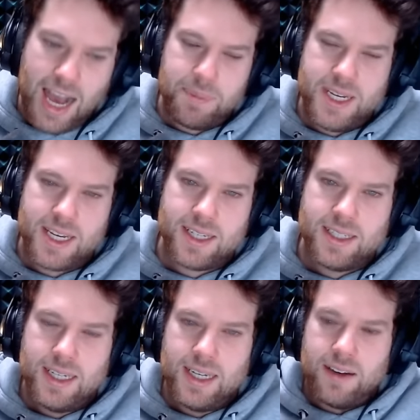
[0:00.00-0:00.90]
ab
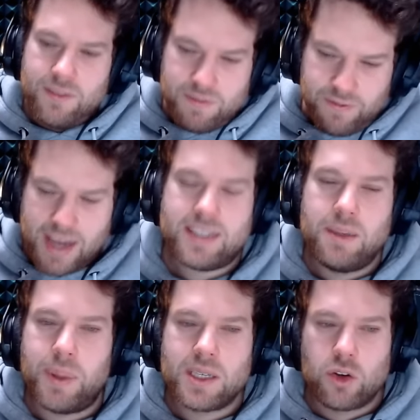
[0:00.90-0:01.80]
hier weiß
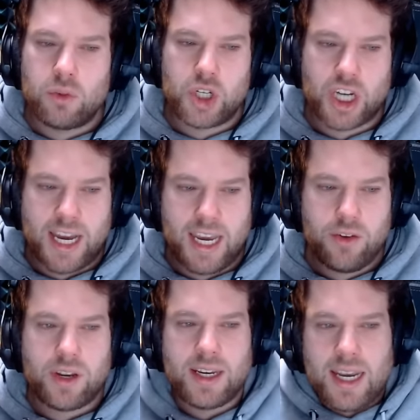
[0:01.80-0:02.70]
die Person
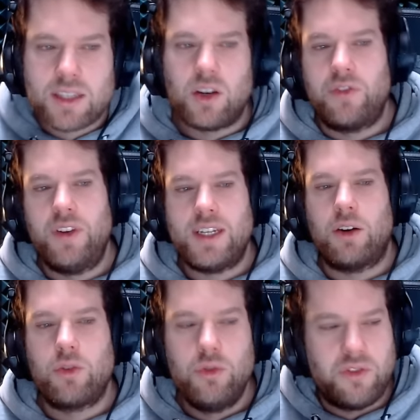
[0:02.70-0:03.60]
Bescheid und dann geht's
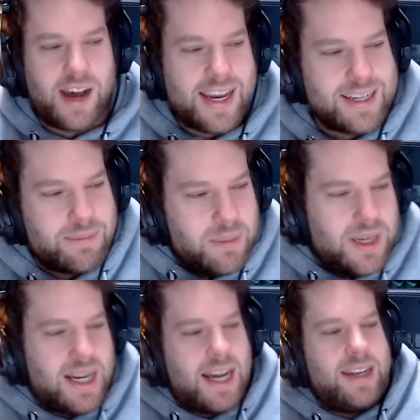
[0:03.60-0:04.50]
hoffentlich auch gut weiter. Bin
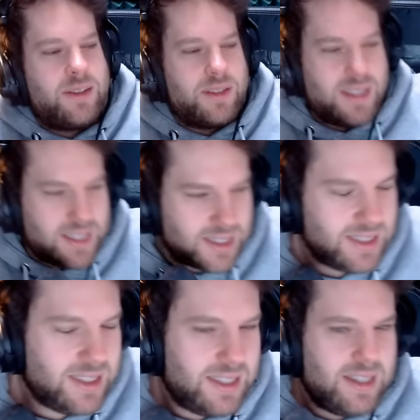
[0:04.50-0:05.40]
mir da gar nicht so sicher.
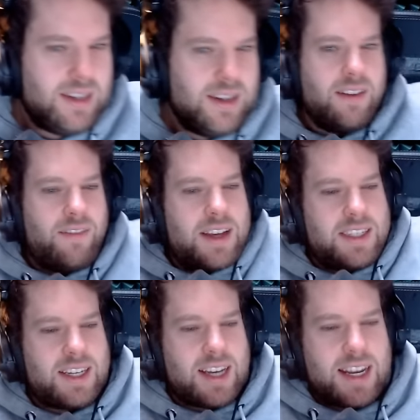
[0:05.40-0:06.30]

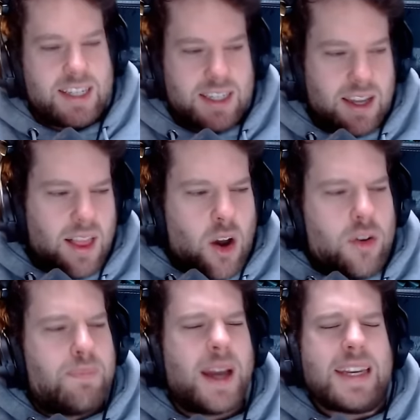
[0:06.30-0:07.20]
Weiß ich gar nicht.
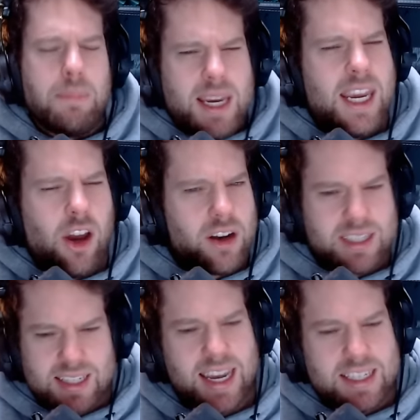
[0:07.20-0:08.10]
Und bei dem
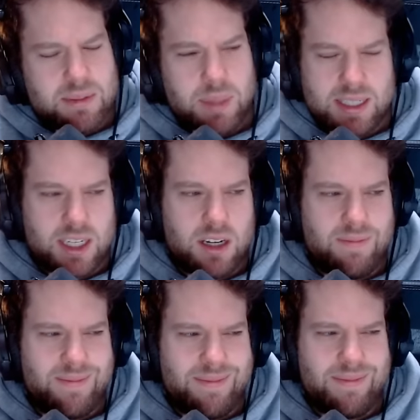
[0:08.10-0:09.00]
Kiosk, der ist ein
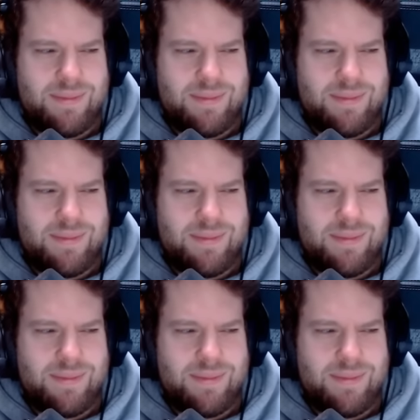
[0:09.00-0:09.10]
bisschen,